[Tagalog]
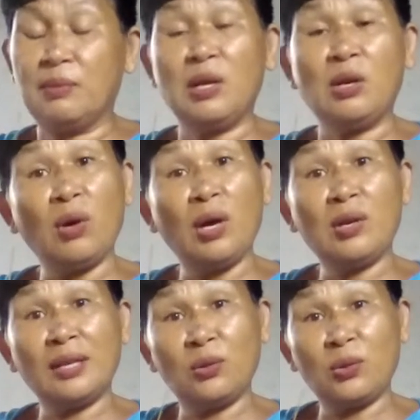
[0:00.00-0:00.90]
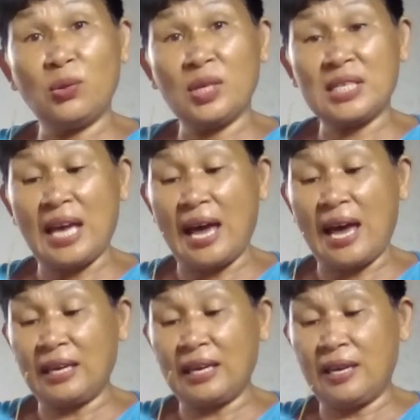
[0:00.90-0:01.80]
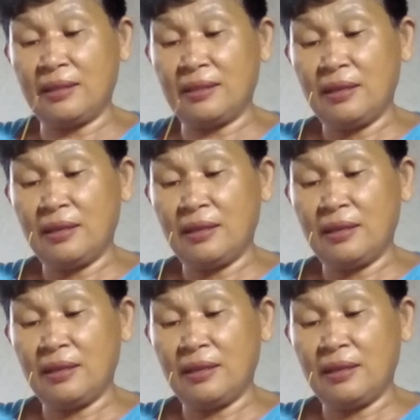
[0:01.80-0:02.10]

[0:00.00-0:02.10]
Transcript: meron kayo natutunan sa akin.